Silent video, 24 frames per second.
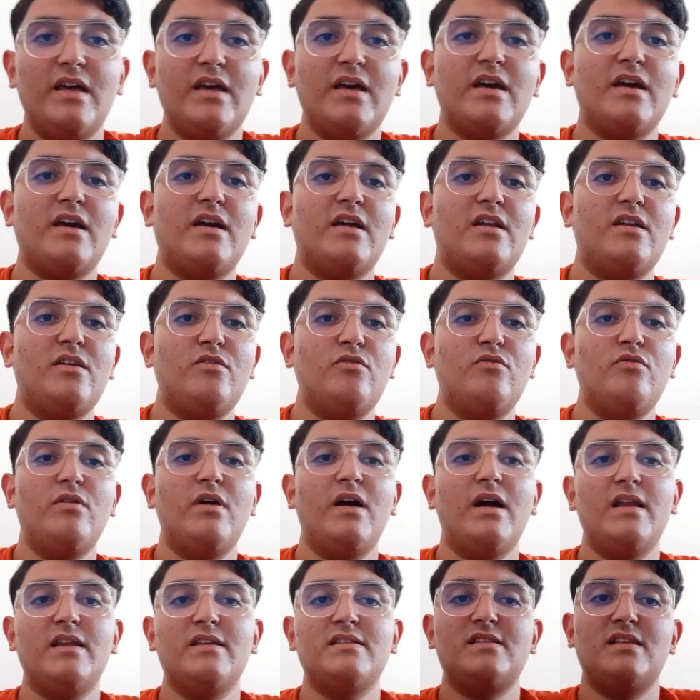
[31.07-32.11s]
اخر اللي هو
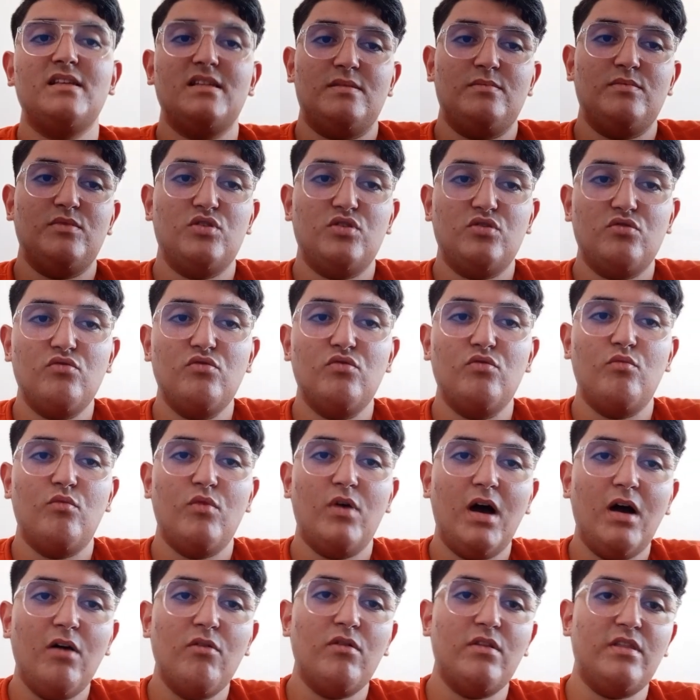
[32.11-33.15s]
على اساس باش يكون
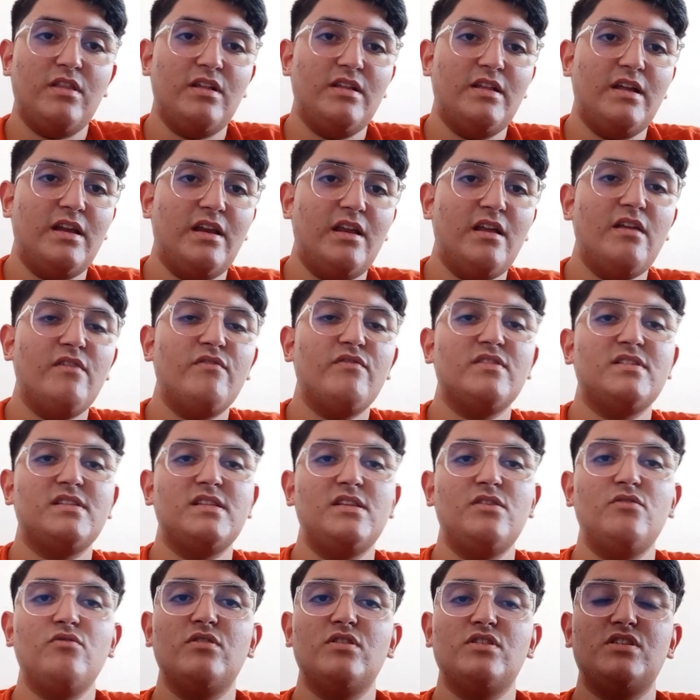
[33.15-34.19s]
معوض لدانيال فيس
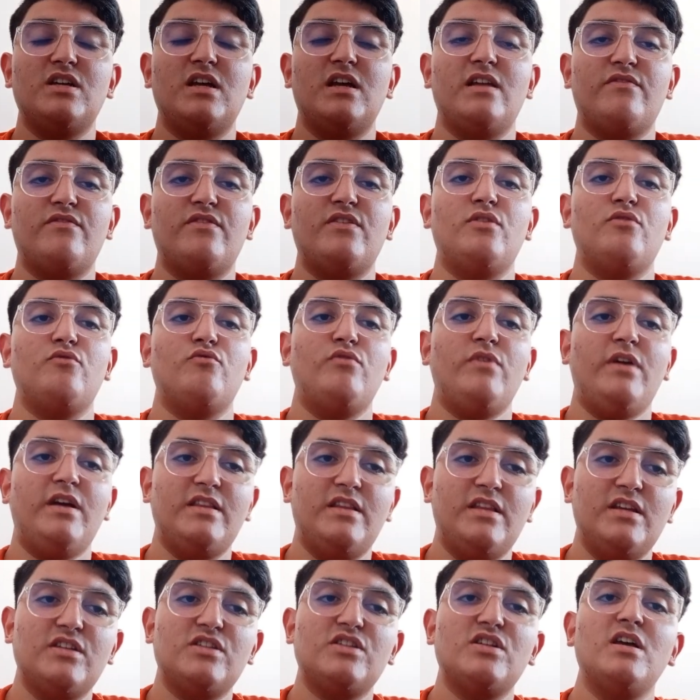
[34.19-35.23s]
اللي هو جا
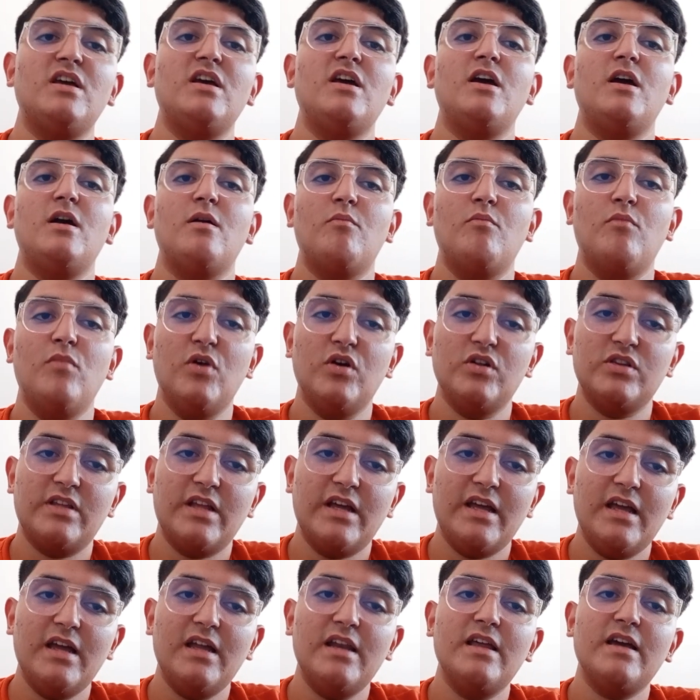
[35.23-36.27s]
2011
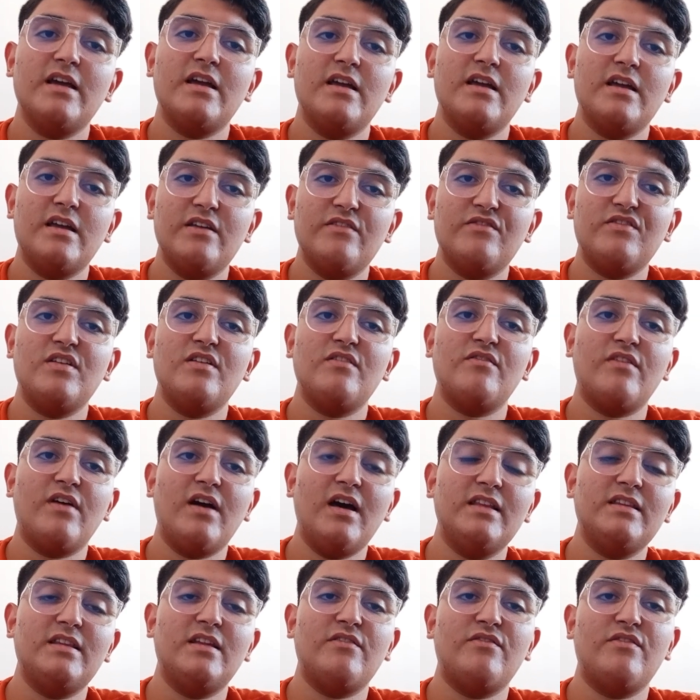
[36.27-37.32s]
مونتايا لكن كيف كيف
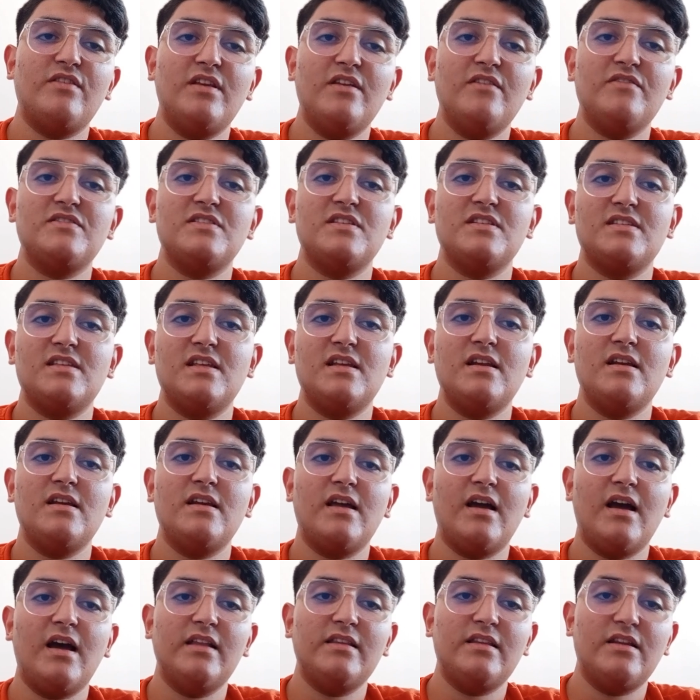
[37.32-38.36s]
غادر في نفس السنه
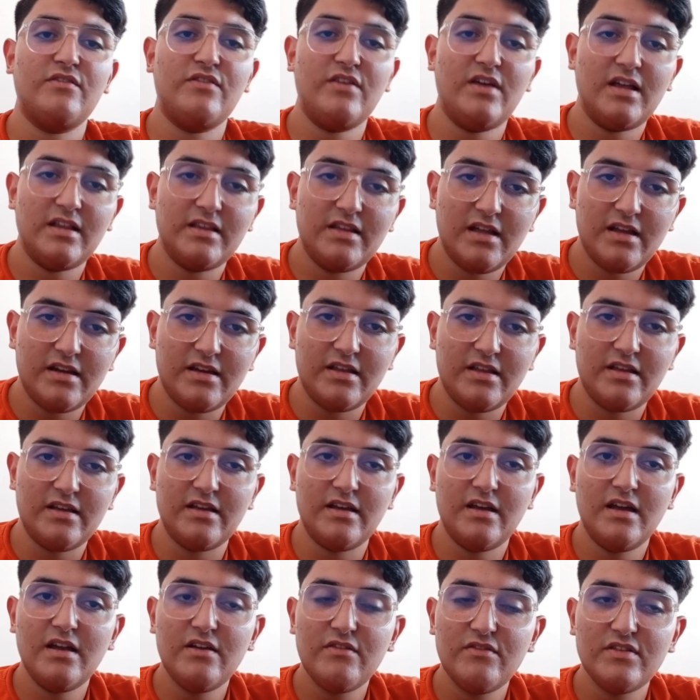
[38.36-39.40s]
اللي غادر فيها
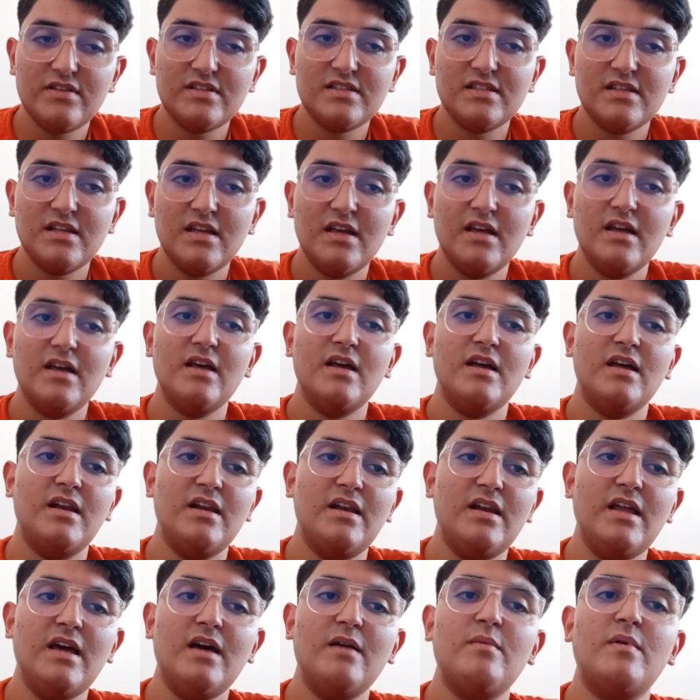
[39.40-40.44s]
دانيال الفيس
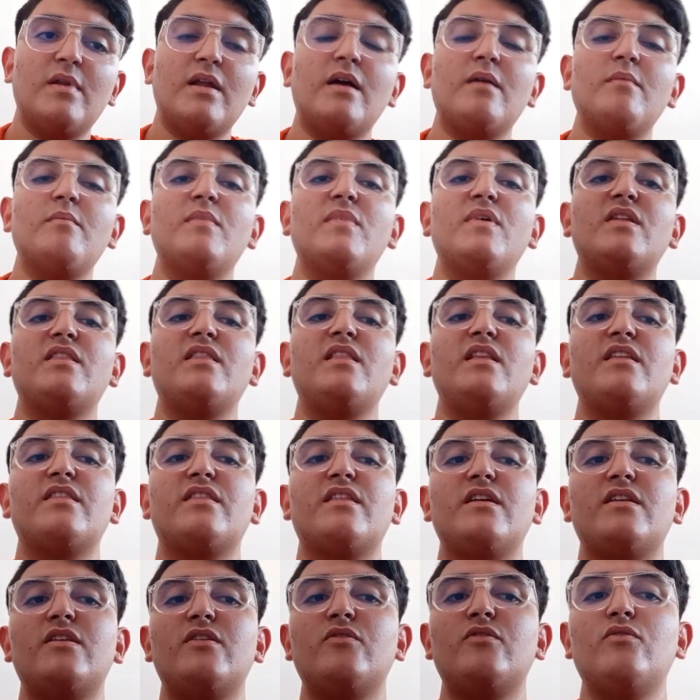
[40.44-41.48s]
اللاعب رقم
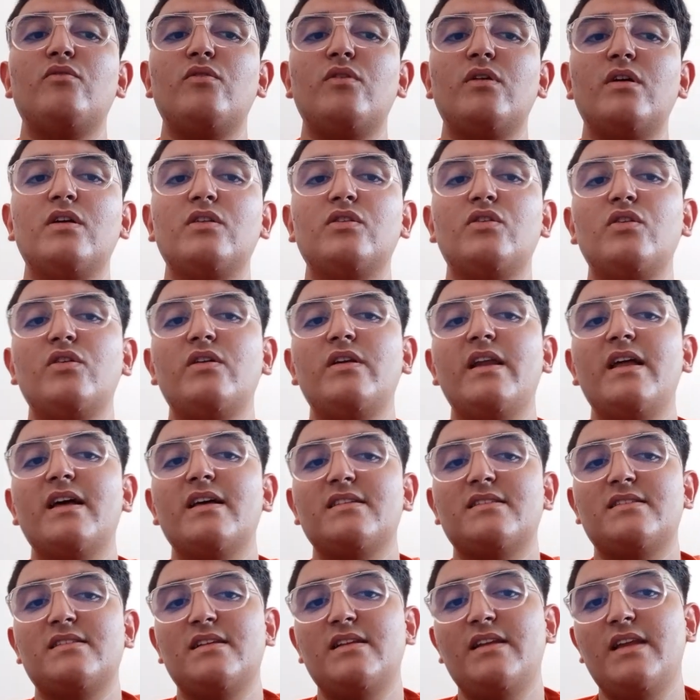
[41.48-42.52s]
ثلاثة اللي هو
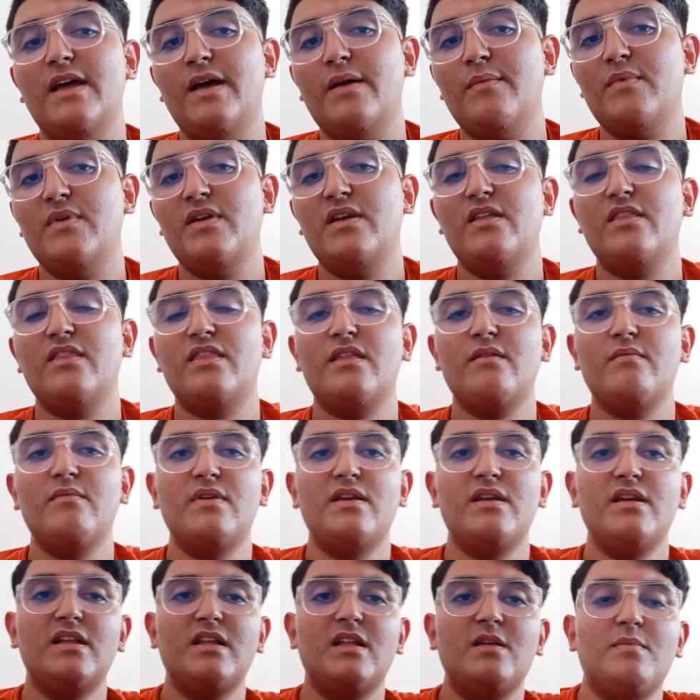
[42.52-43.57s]
دوغلاس اللاعب اللي انضم
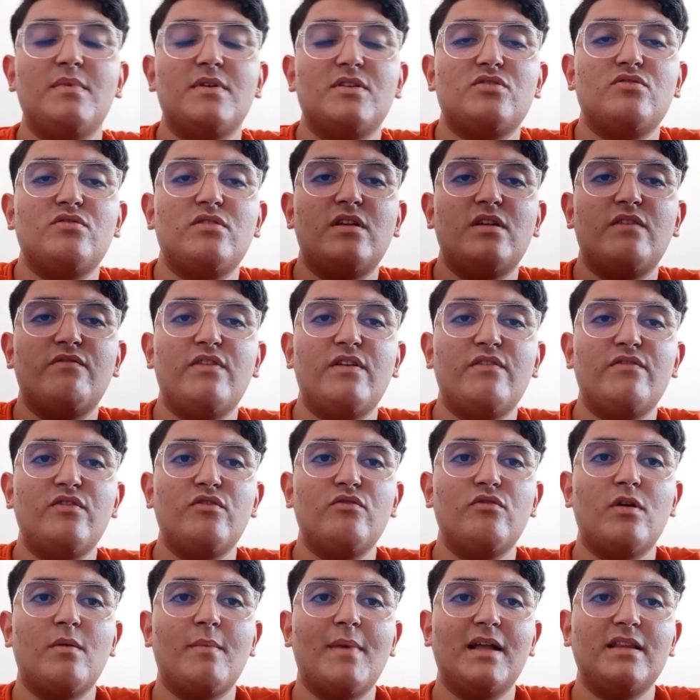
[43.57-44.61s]
لنادي برشلونه في
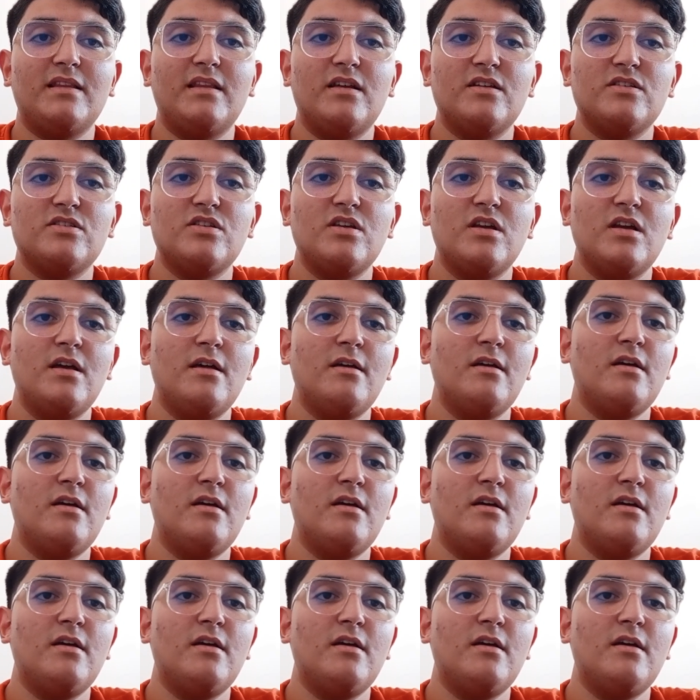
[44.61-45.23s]
2014